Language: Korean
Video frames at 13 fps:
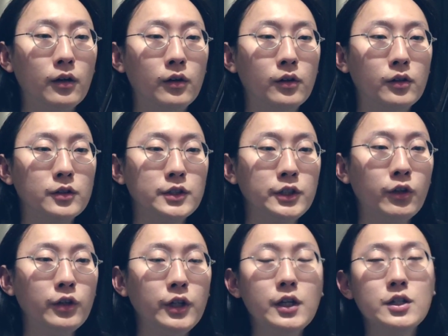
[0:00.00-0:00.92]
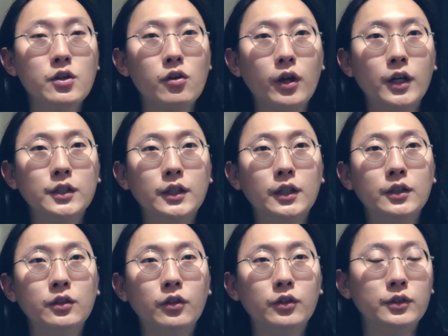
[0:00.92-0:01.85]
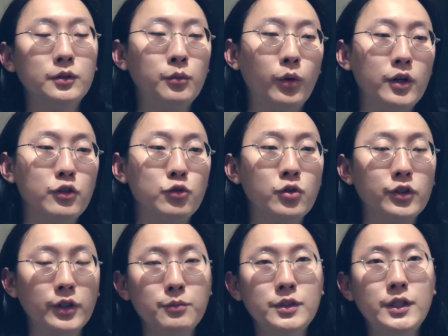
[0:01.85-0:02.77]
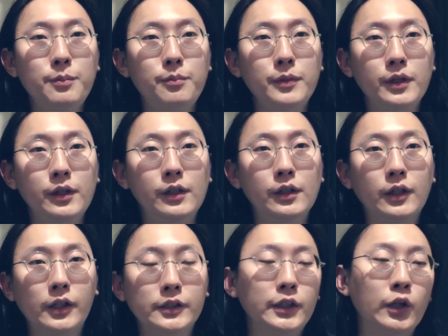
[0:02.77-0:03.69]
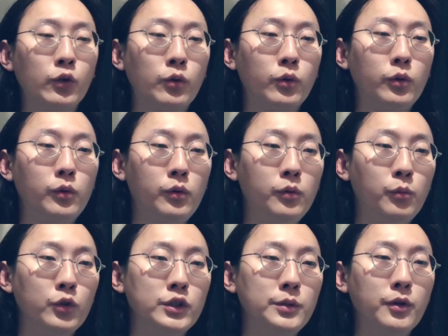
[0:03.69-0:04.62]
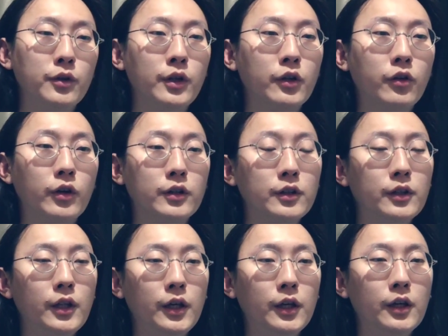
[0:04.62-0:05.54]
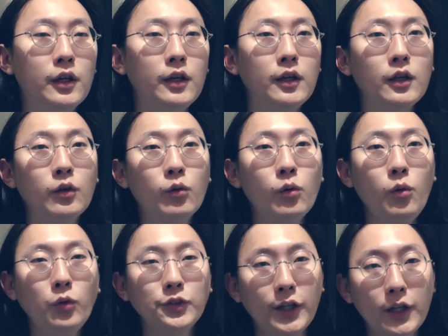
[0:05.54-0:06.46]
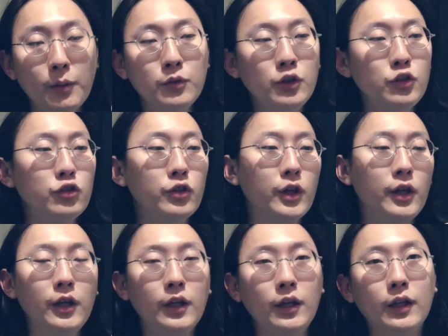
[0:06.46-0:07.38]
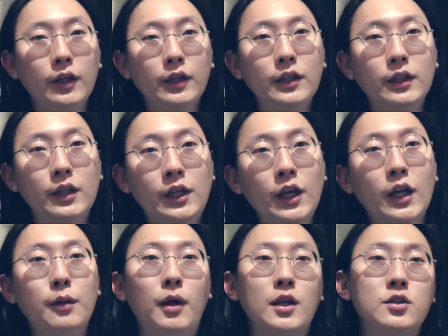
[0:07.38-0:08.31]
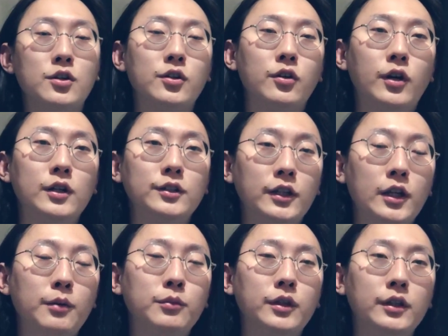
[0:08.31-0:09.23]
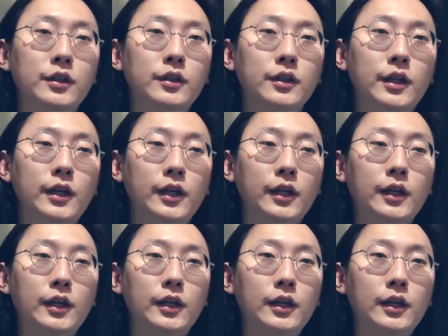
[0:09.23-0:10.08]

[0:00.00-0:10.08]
어, 칠월 일일 전까지라는 거는 뭐 유월 삼십일까지라고 보시면 될 것 같은데, 꼭 사람들 중에 이 기한 맞춰서 하는 사람들이 있는데,